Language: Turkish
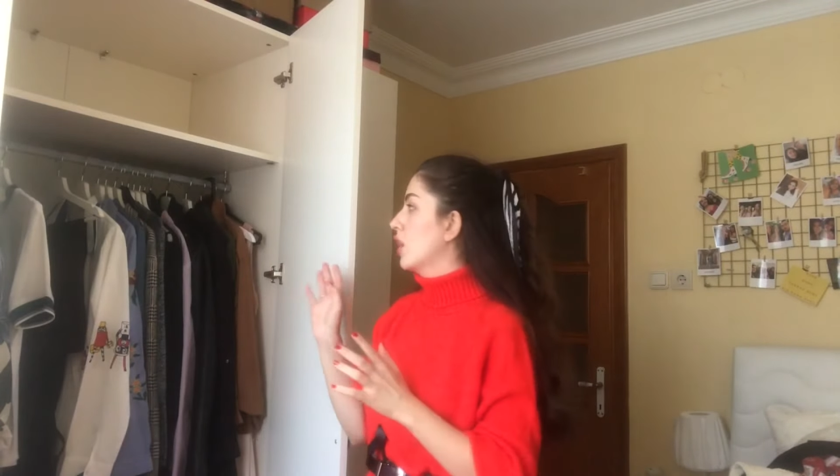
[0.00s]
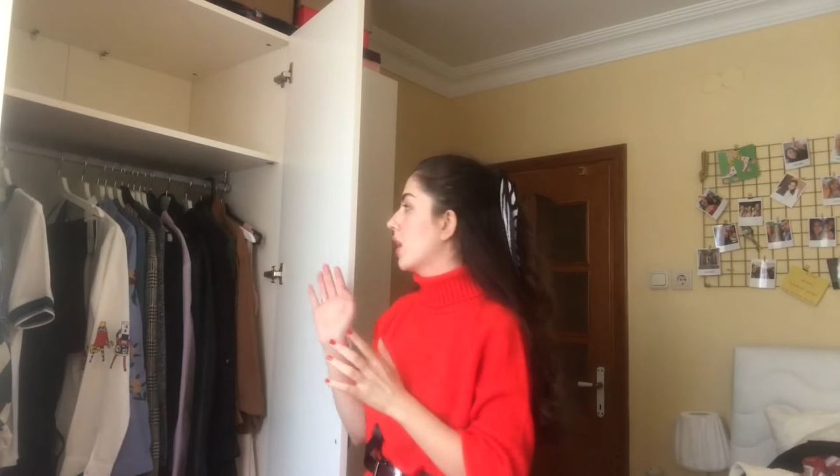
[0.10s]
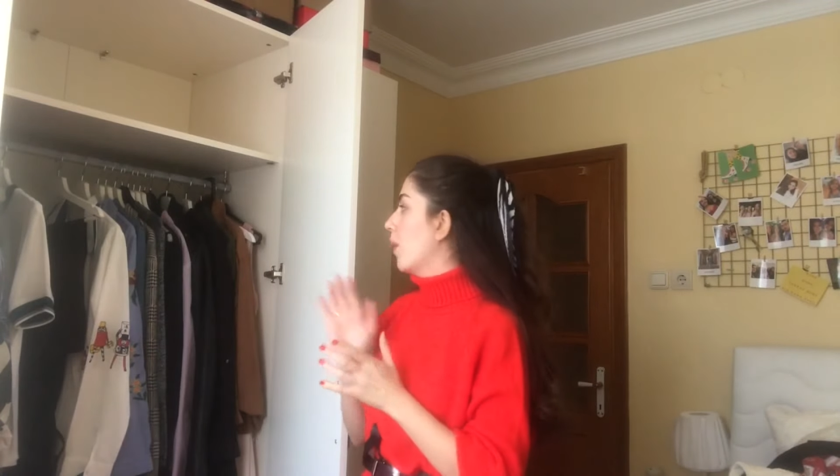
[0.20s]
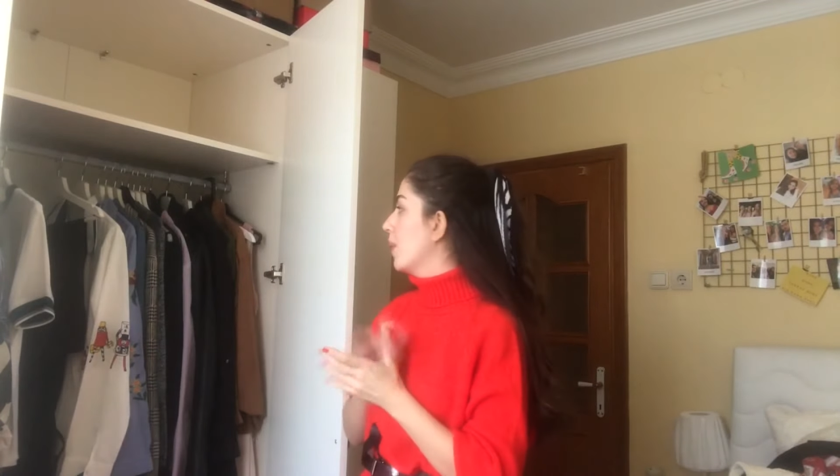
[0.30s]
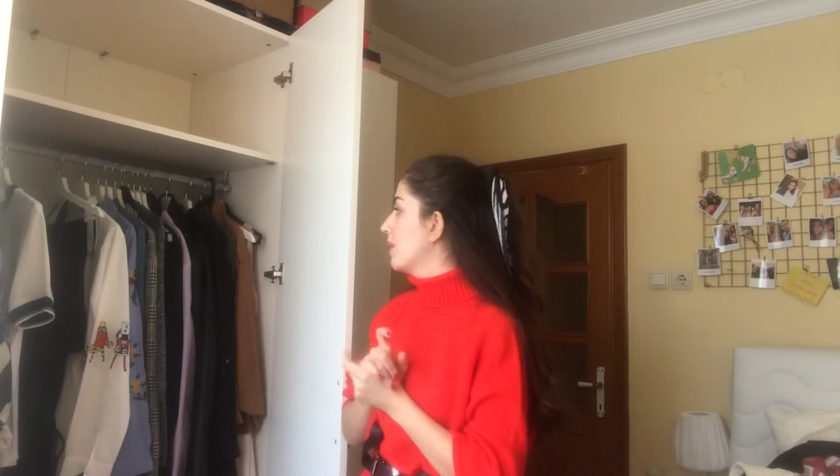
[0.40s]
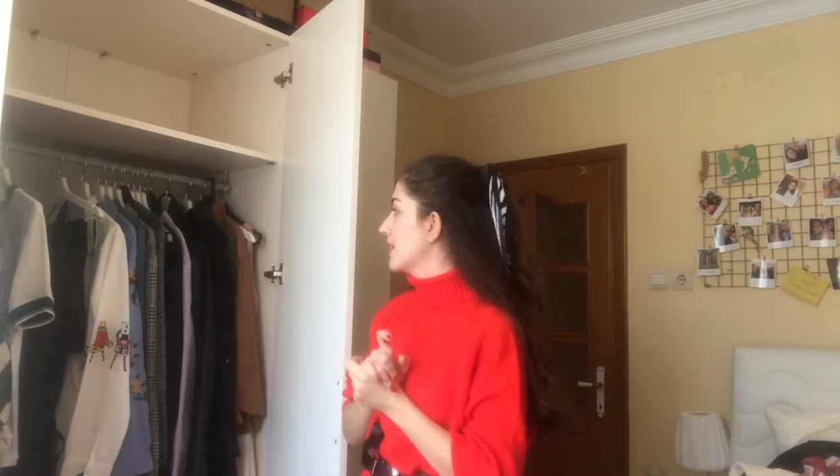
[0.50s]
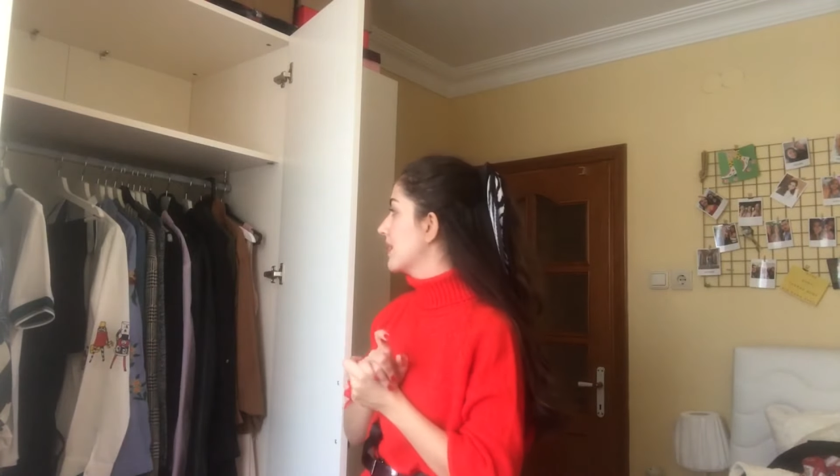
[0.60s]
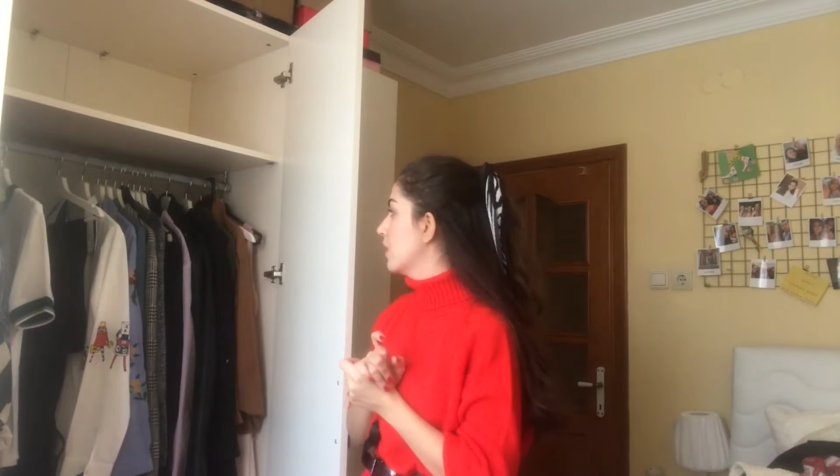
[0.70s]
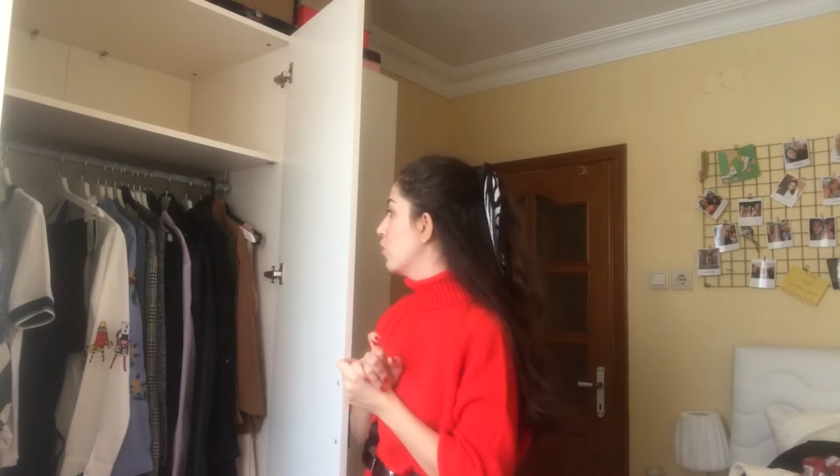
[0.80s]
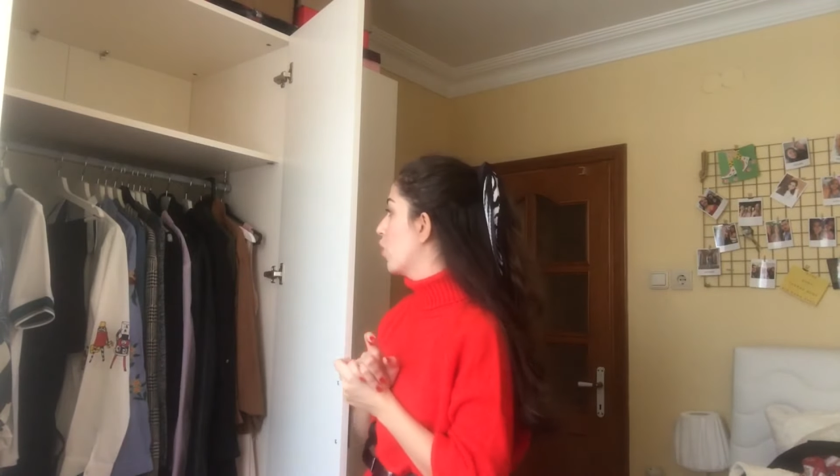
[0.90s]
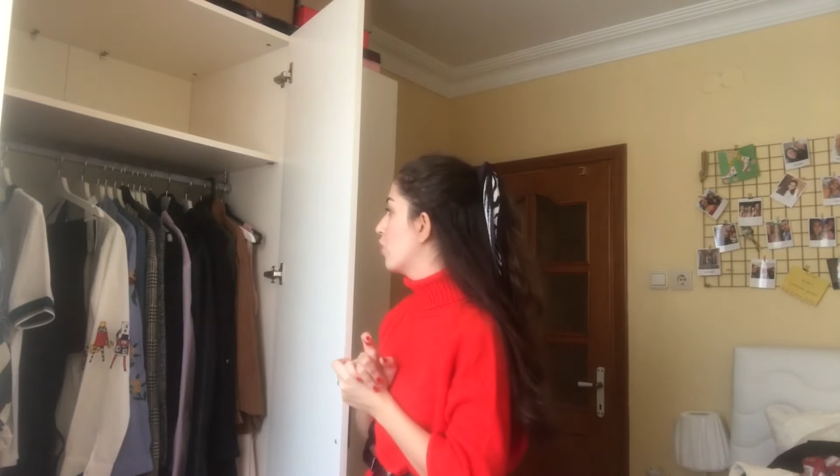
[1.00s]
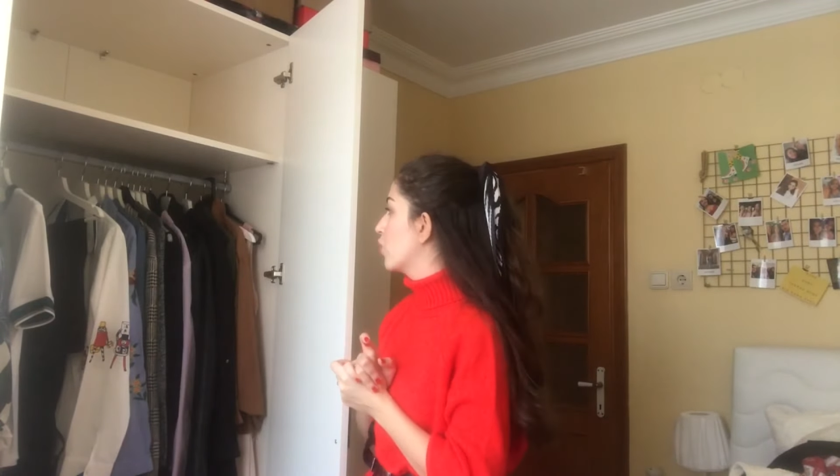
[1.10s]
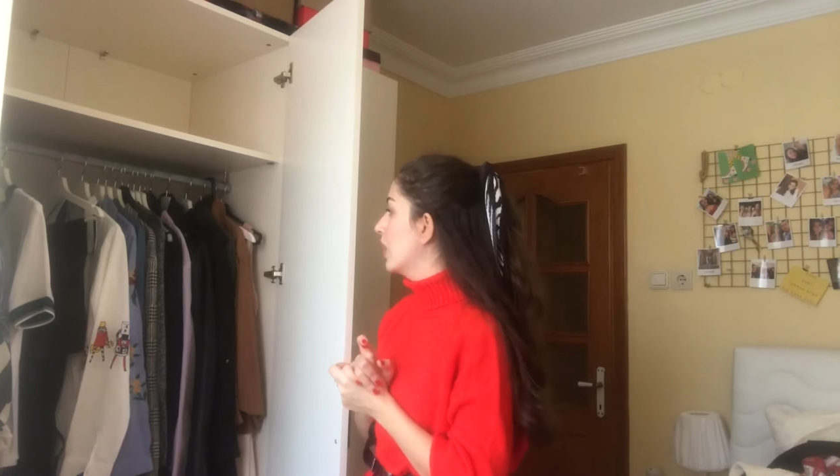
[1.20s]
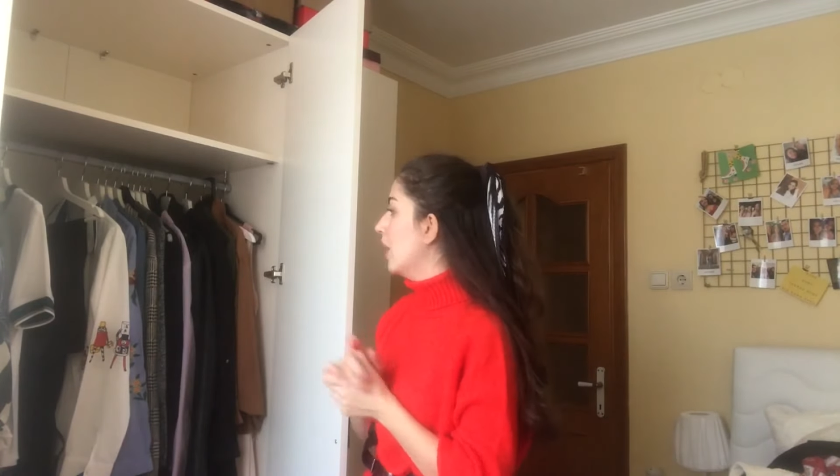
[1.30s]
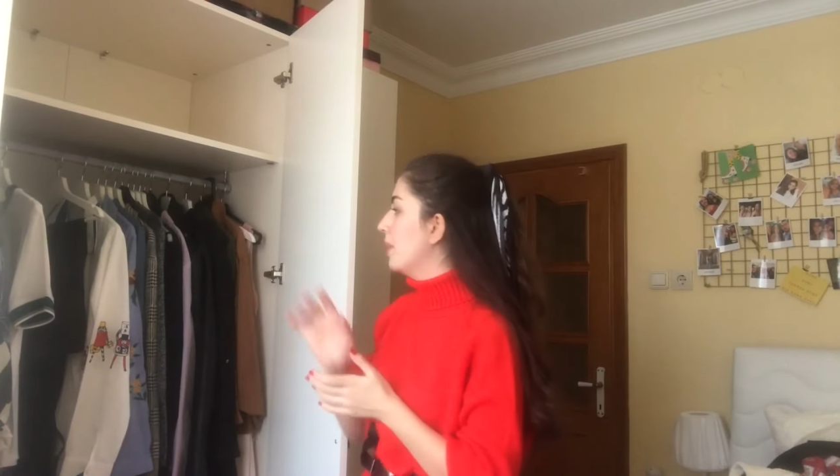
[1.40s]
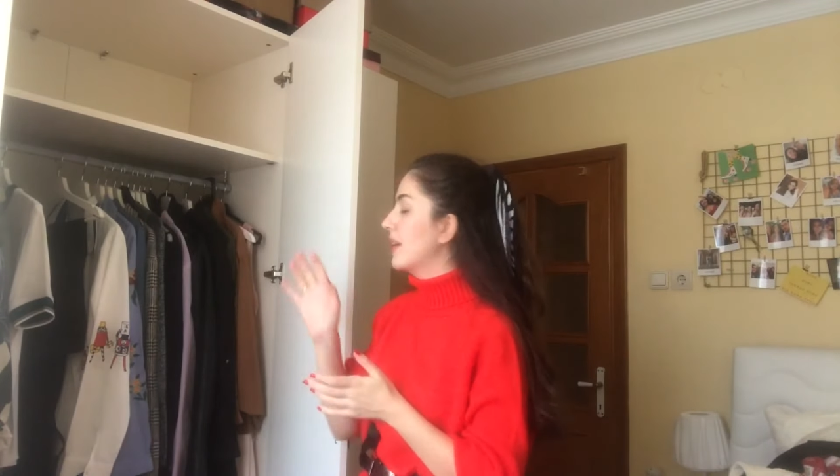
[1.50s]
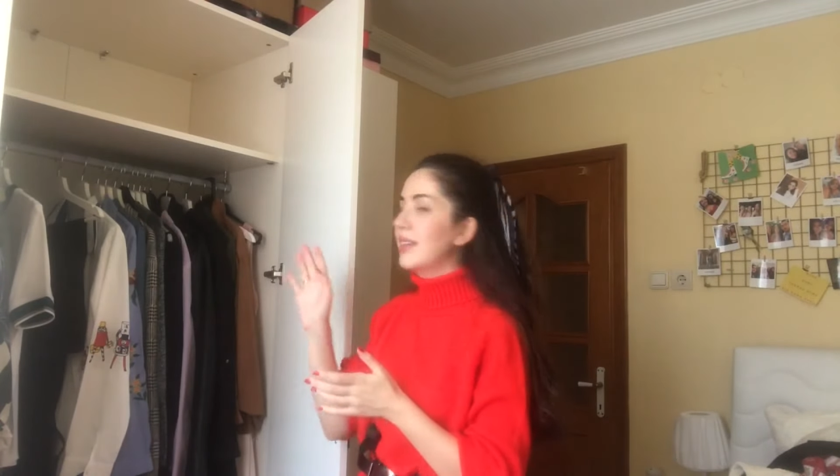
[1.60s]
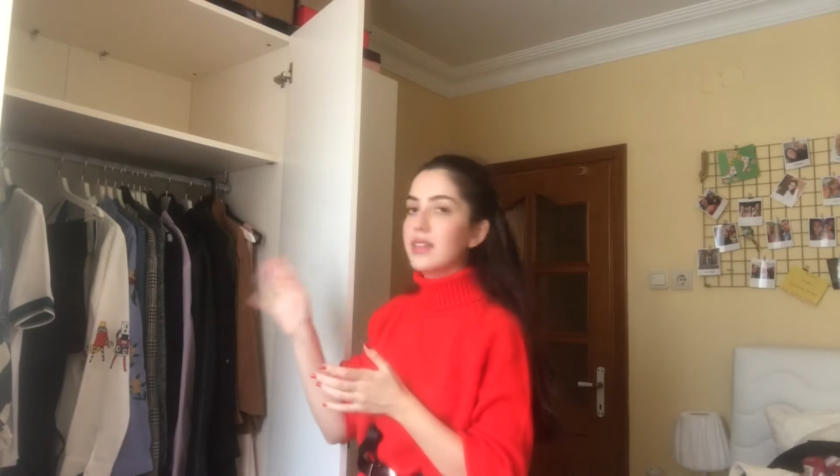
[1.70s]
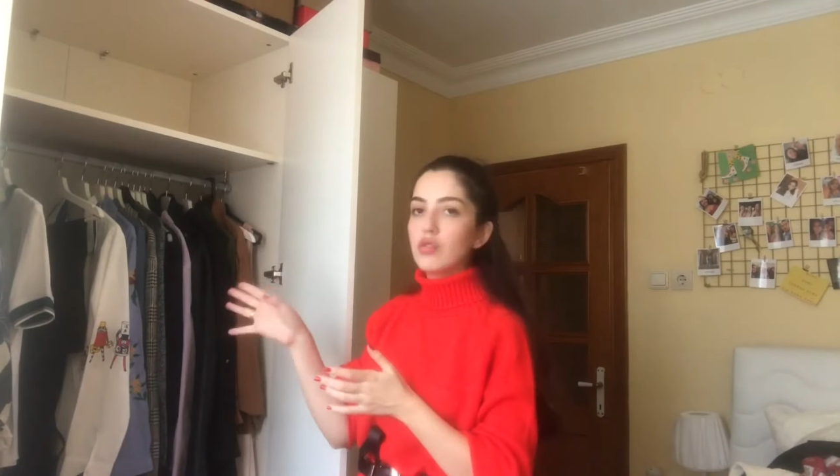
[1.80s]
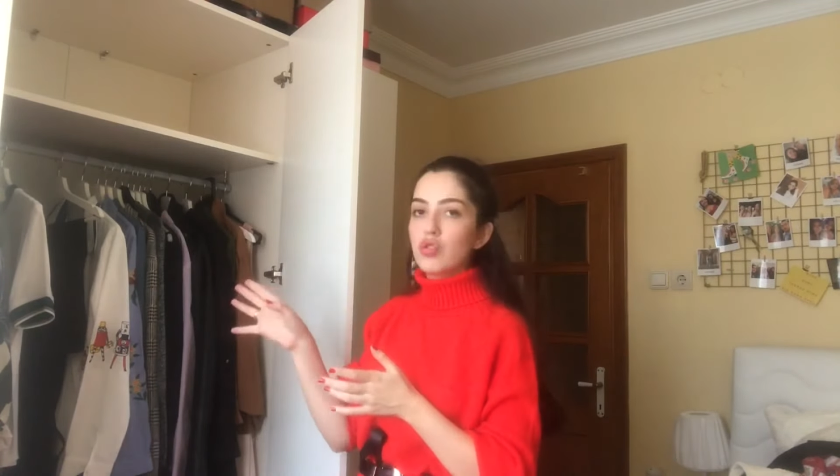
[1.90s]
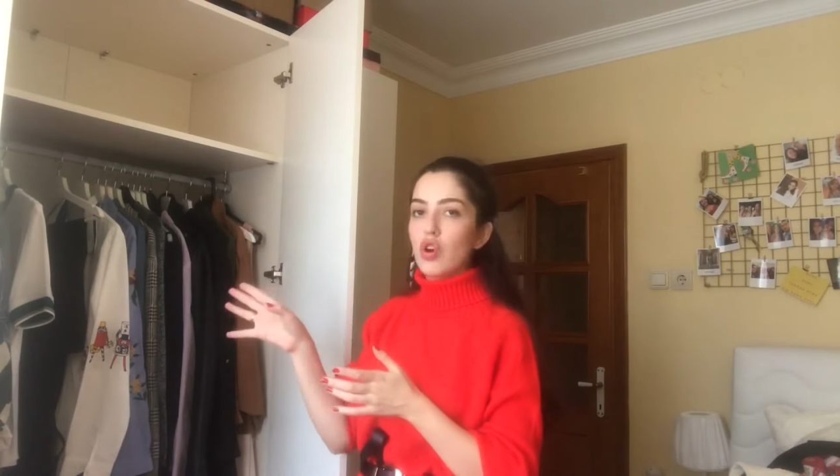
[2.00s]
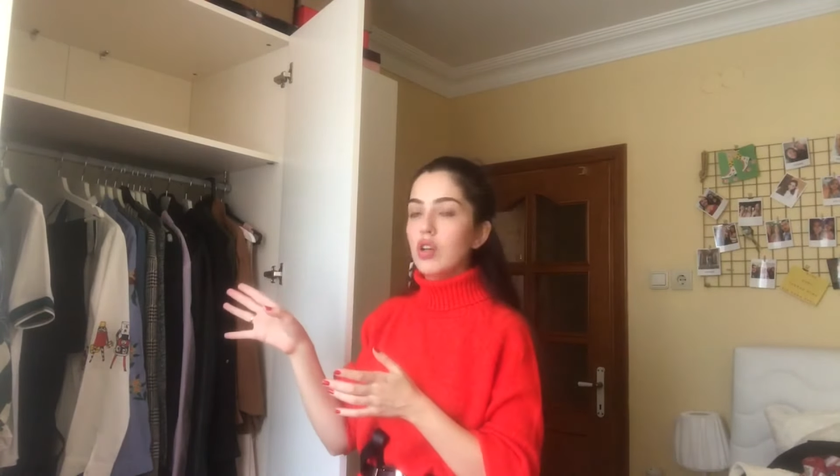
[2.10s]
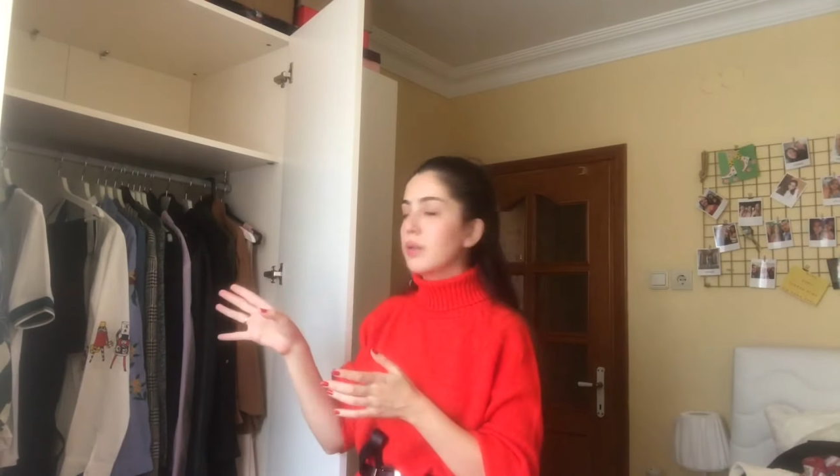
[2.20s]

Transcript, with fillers: kaplamak istemiyorum burayı ama yine tişörtlerim